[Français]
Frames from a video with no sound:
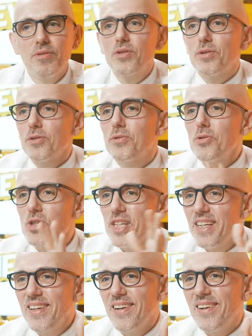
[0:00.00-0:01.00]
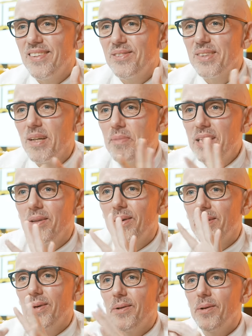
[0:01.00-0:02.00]
vu que ce sujet nous amène
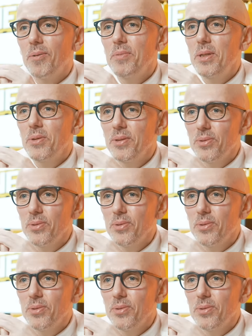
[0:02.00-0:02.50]
au milieu